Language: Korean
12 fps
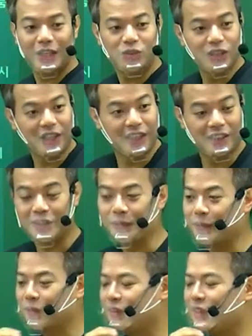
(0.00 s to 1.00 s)
할 수 있게
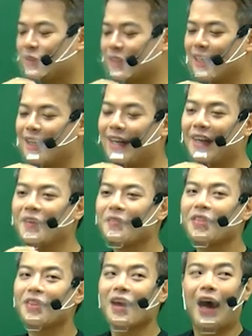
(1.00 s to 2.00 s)
됐다고요. 그때도 제가
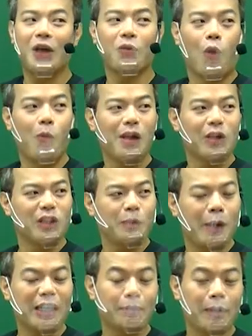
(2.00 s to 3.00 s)
아이고 엄마 이거
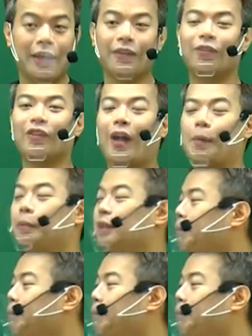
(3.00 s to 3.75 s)
티파니 아, 우리 와이프